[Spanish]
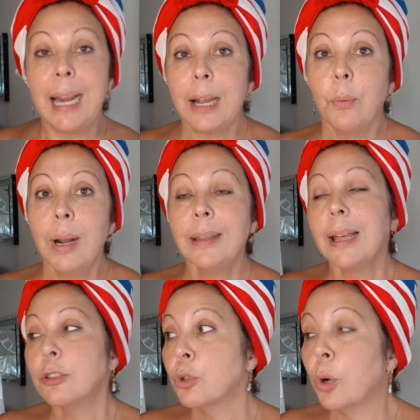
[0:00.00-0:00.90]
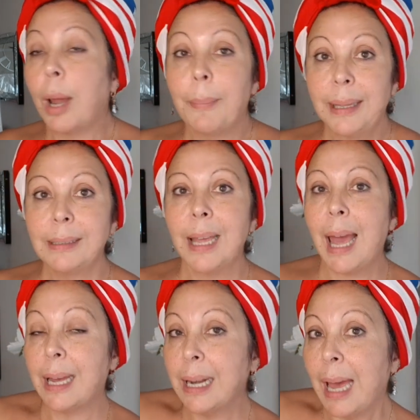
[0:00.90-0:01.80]
Recuerda solamente
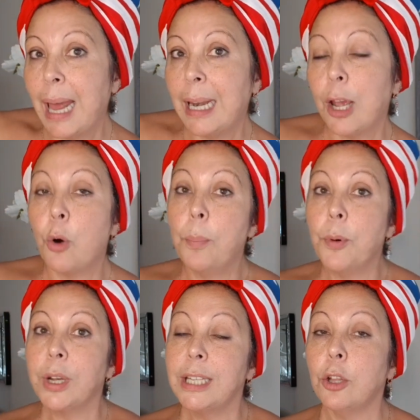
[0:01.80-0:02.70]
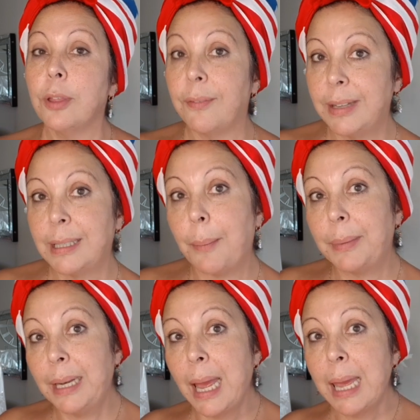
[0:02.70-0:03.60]
agregarle un poquito de
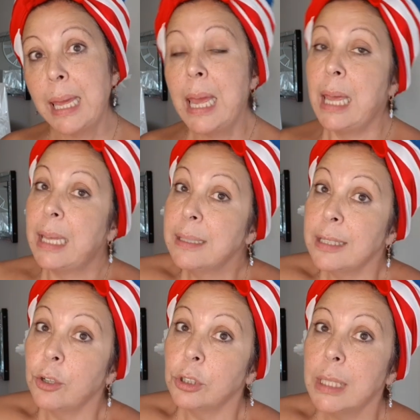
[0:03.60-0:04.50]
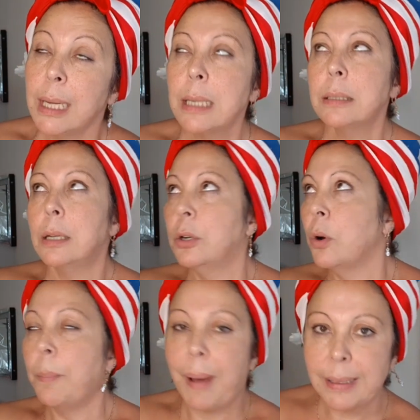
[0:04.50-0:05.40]
vitamina E y si no tienes,
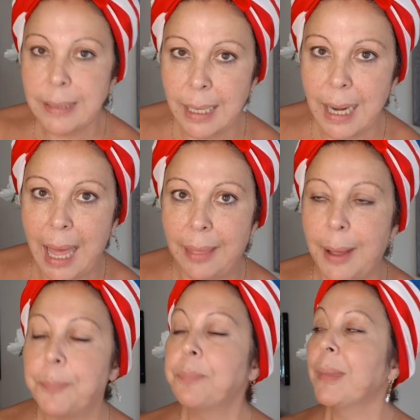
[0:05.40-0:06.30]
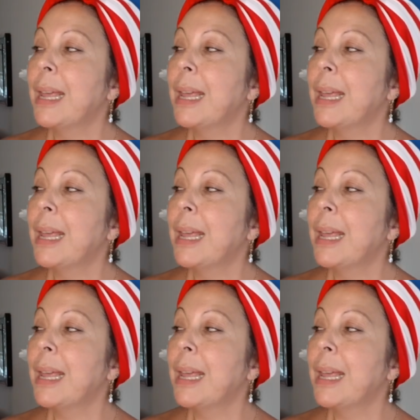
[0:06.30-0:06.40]
no pasa nada